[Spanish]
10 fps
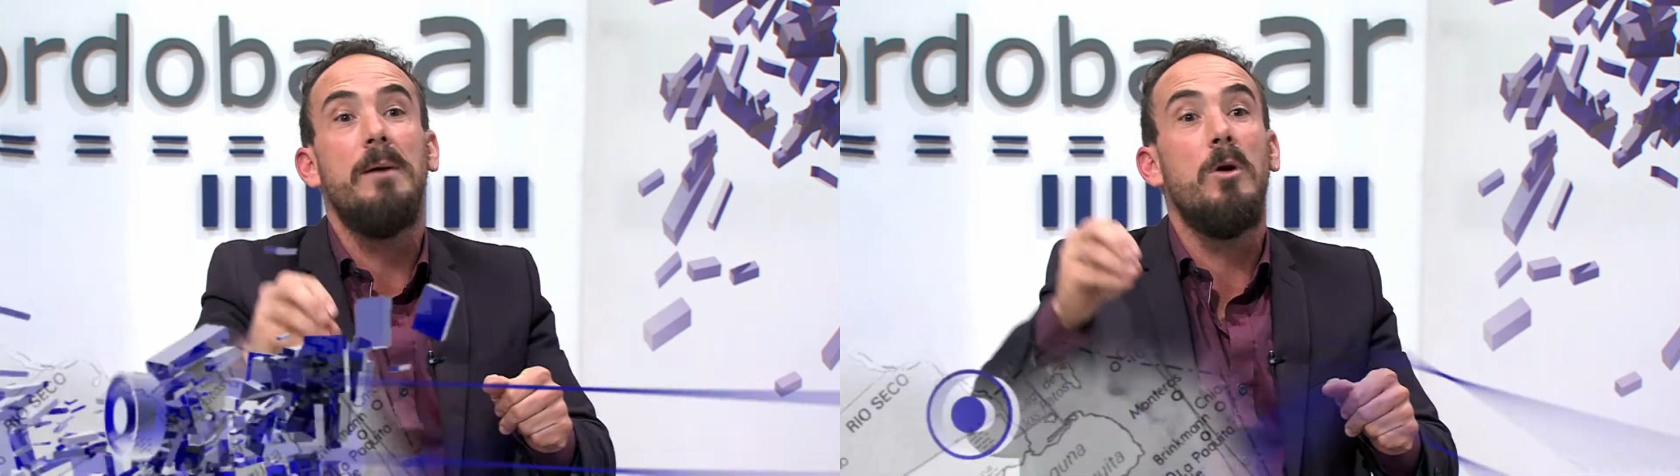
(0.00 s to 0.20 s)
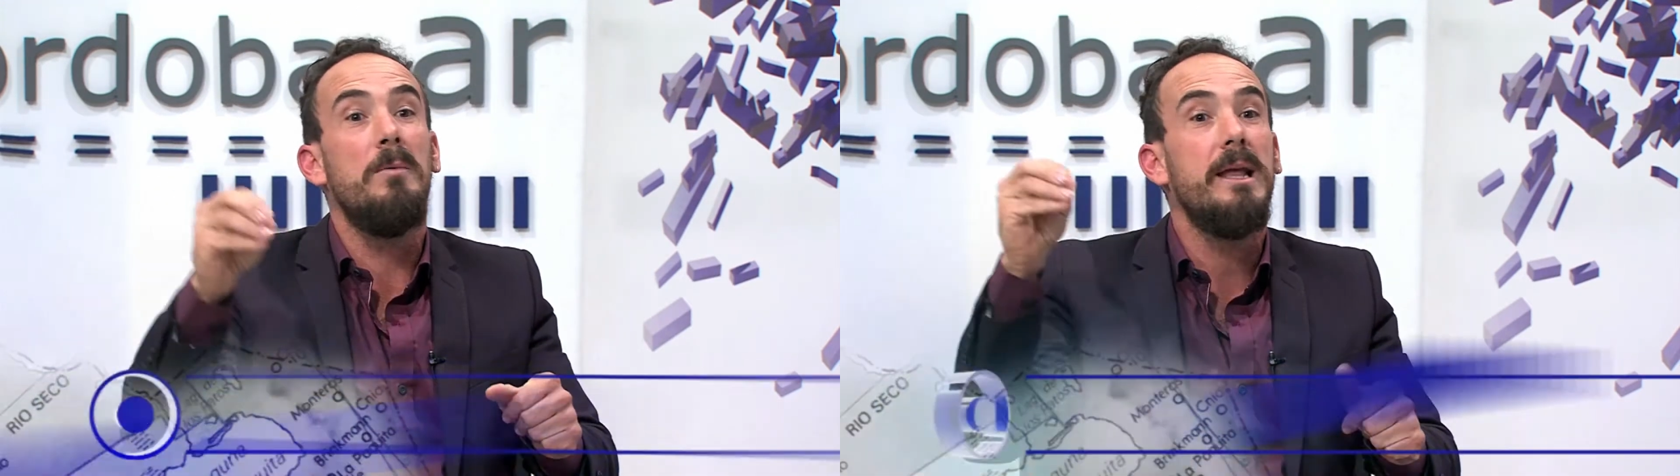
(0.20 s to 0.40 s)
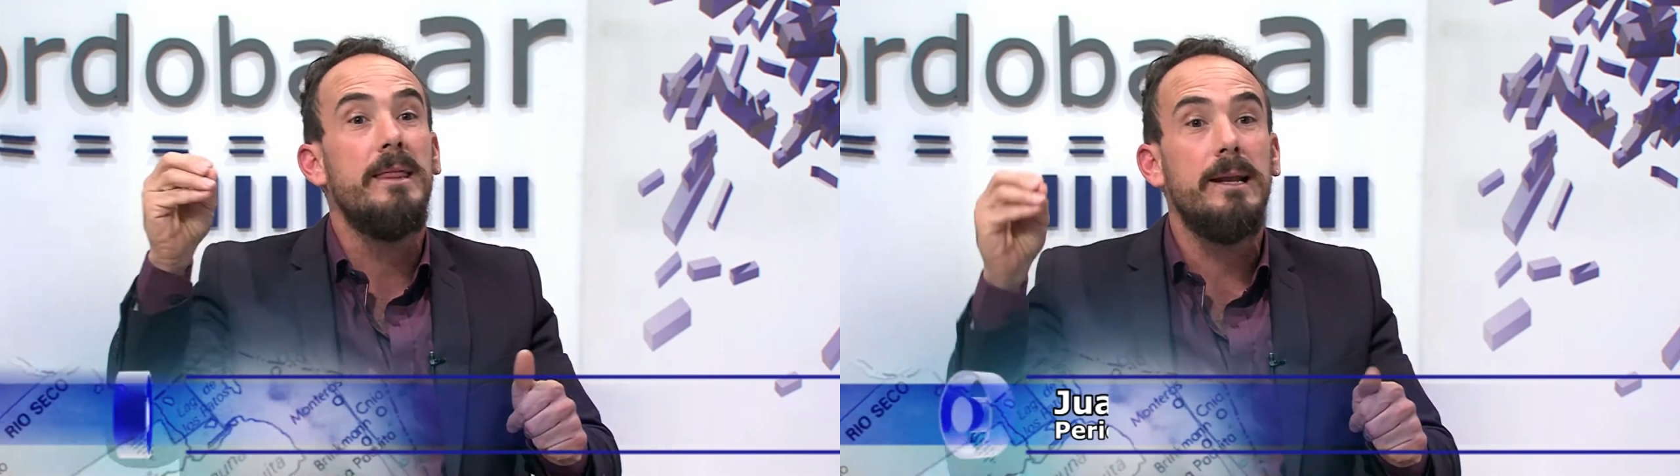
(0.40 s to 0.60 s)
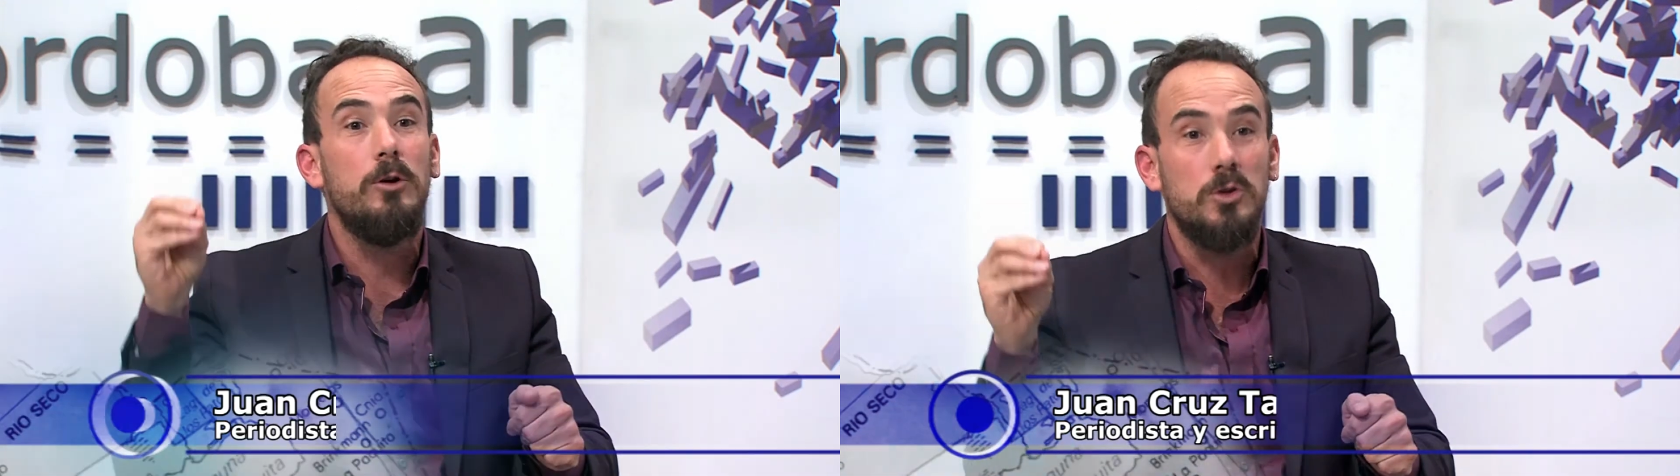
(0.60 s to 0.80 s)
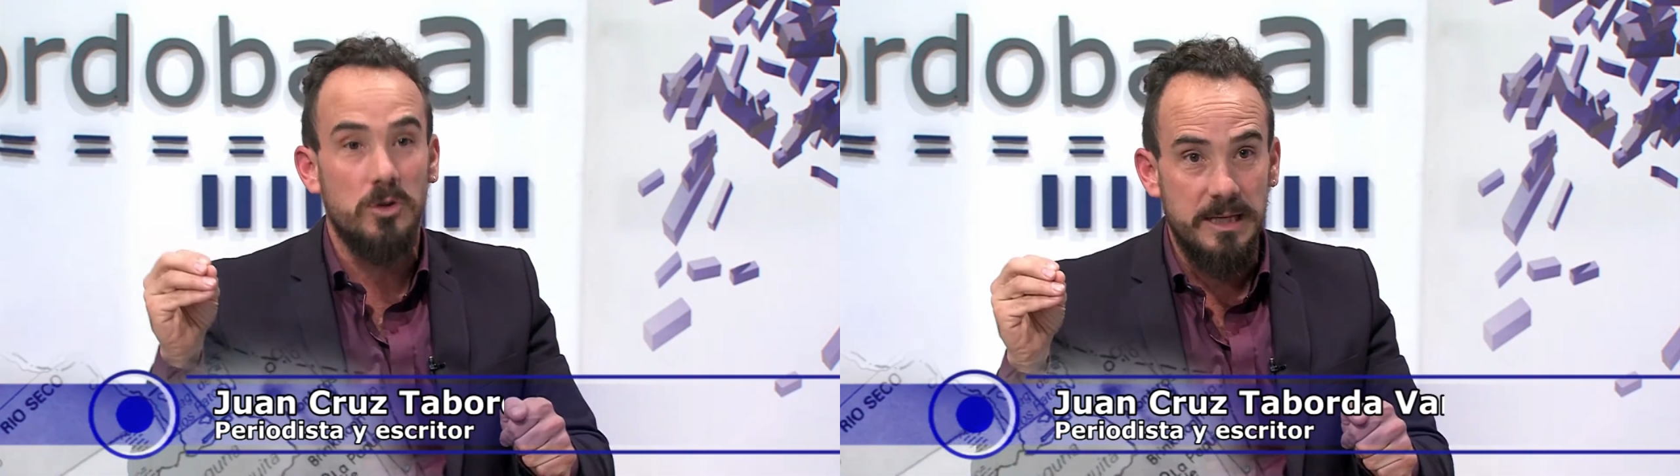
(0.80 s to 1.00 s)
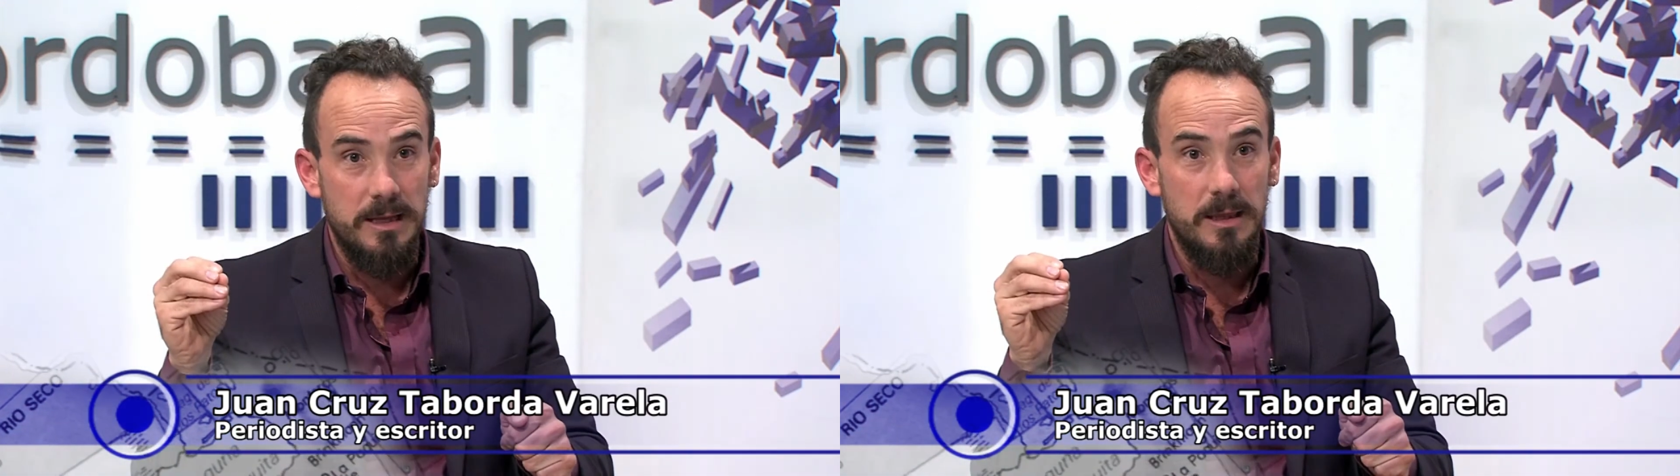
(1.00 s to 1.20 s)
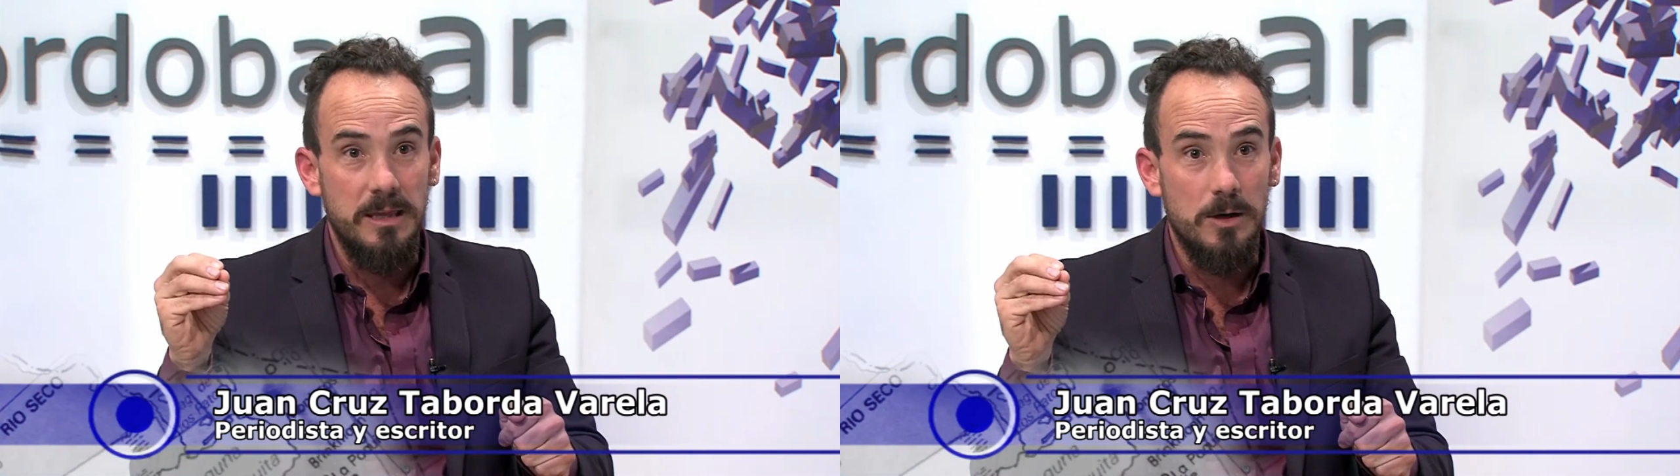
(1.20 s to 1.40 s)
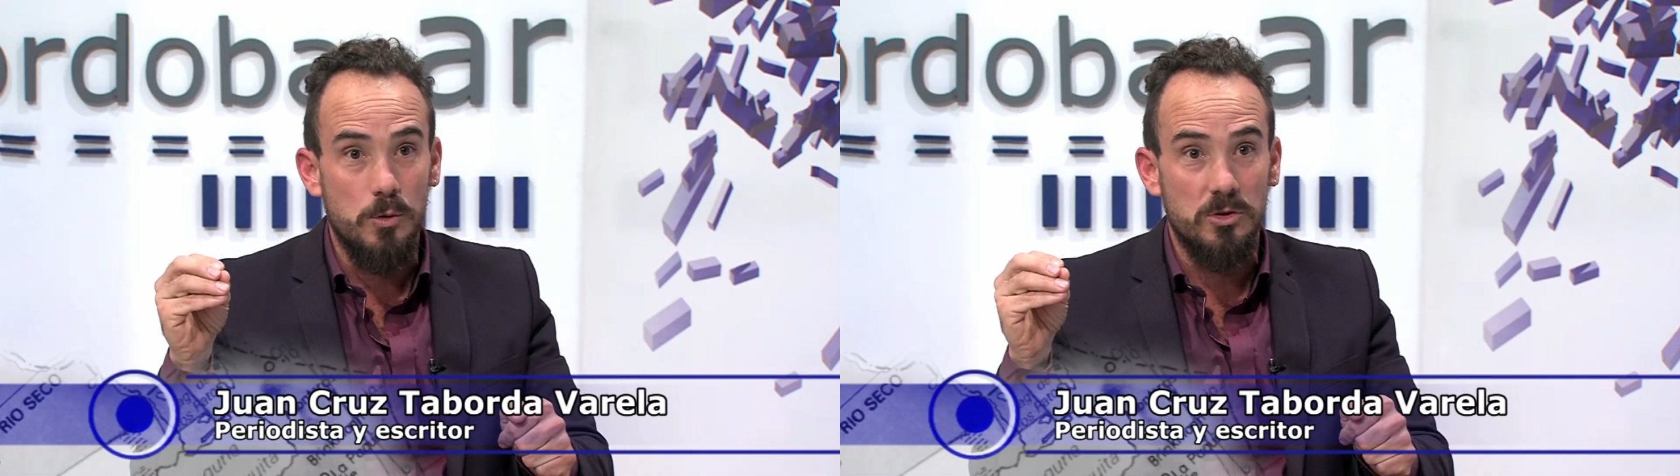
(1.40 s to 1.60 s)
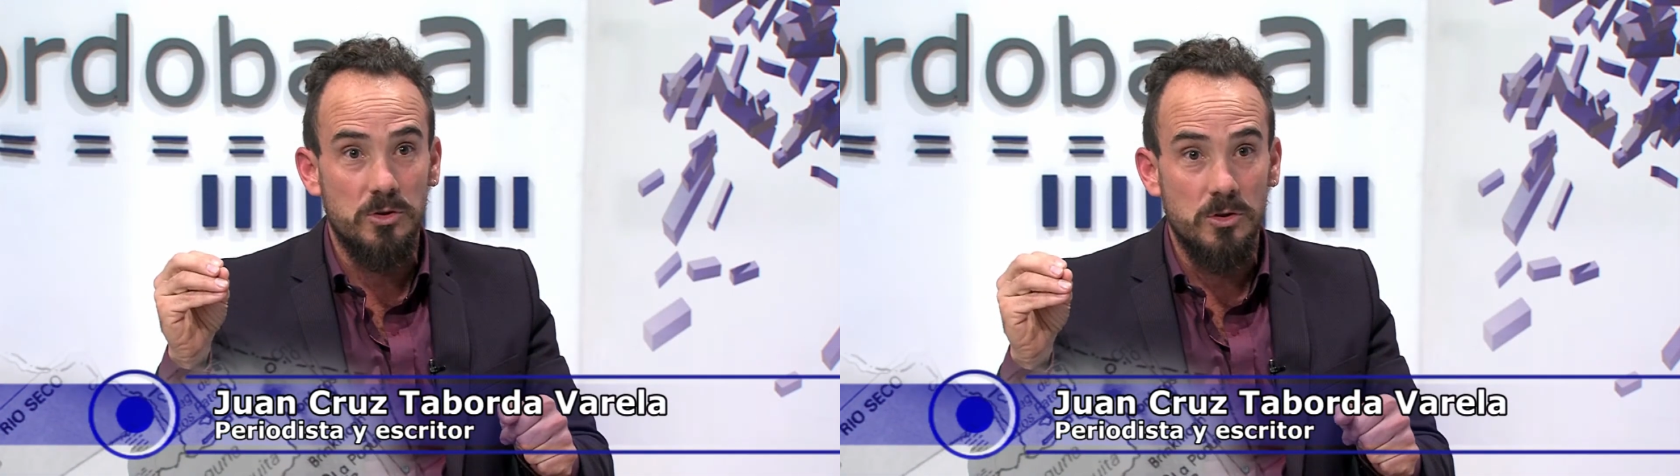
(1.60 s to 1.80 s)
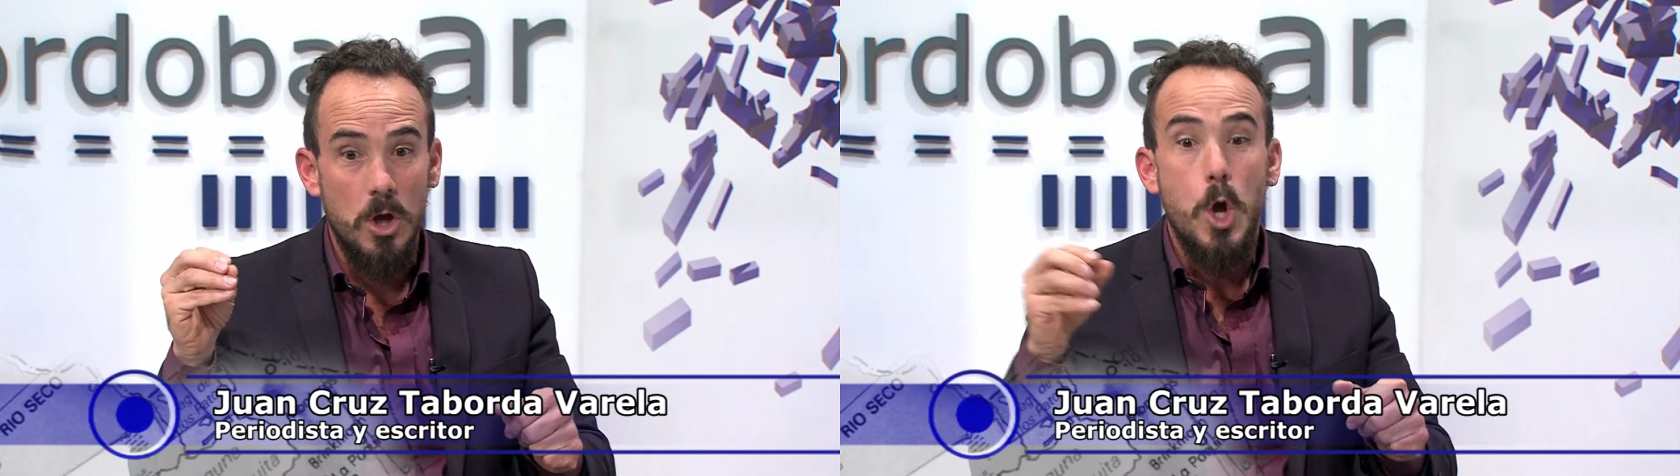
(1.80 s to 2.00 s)
para volver a dar otra serie de
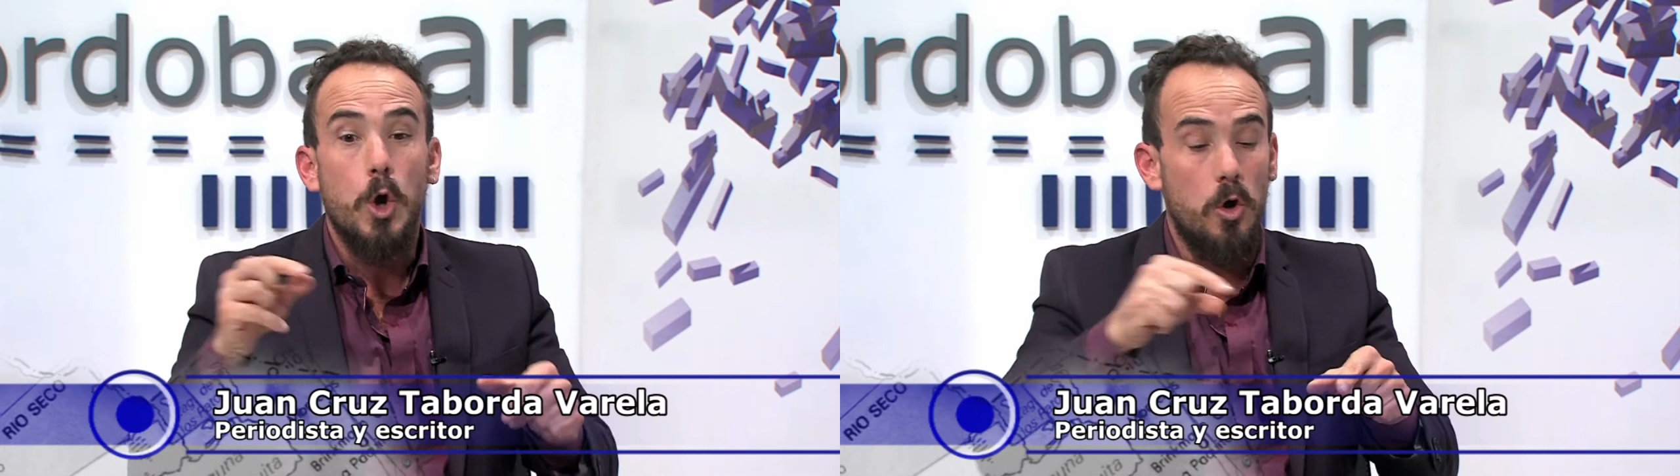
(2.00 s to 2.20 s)
discursos,